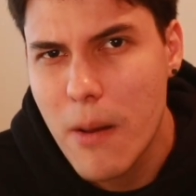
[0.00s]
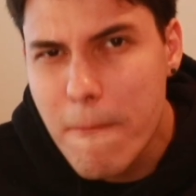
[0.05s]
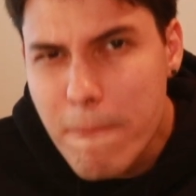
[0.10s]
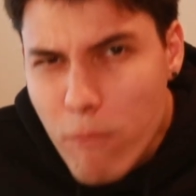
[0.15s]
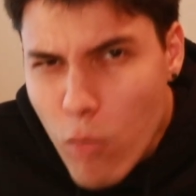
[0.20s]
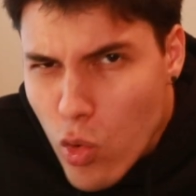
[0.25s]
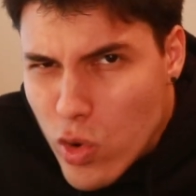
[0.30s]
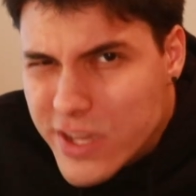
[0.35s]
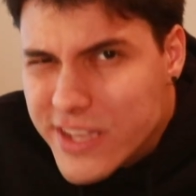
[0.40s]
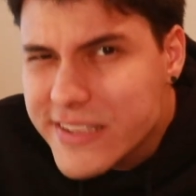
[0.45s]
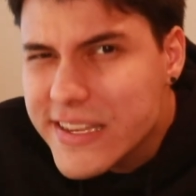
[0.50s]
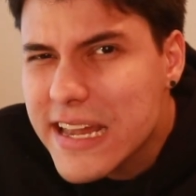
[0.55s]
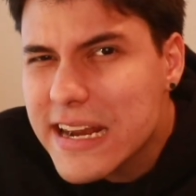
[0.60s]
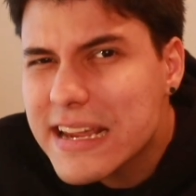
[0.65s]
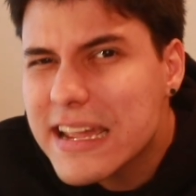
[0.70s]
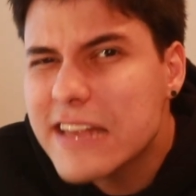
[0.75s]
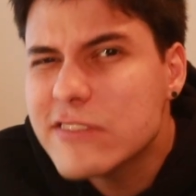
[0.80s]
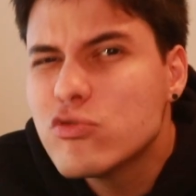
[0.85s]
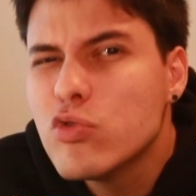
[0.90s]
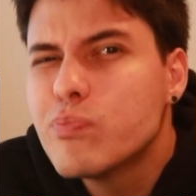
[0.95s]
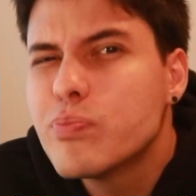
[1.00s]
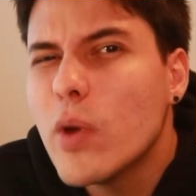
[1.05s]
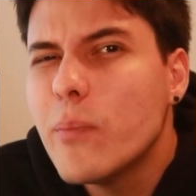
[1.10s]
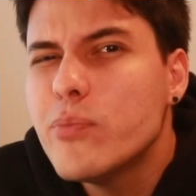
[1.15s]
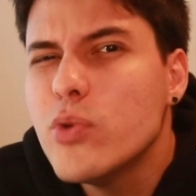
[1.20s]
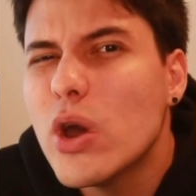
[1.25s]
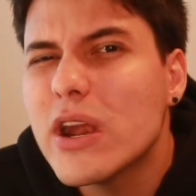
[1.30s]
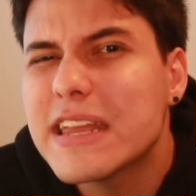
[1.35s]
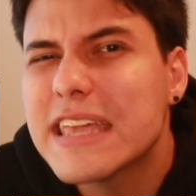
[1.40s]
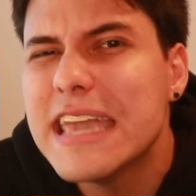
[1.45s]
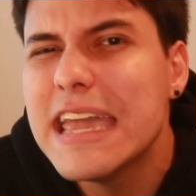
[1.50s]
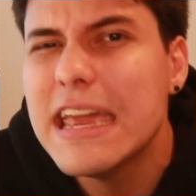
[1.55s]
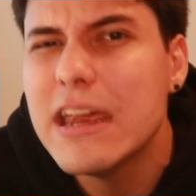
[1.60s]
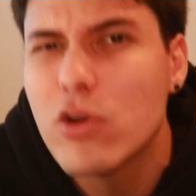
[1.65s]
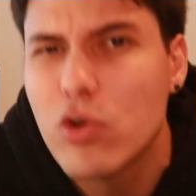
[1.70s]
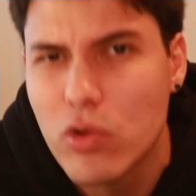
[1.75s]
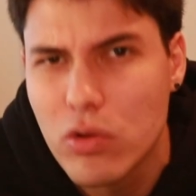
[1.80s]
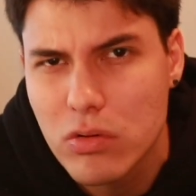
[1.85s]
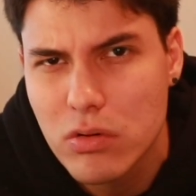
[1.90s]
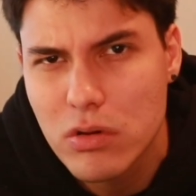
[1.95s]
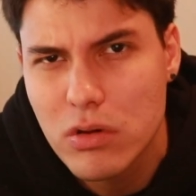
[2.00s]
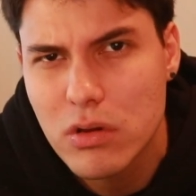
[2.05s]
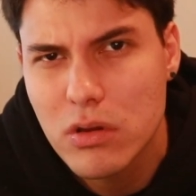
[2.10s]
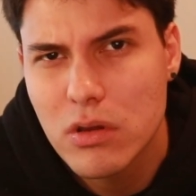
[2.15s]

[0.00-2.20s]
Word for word: muy cerca a su propio arquero.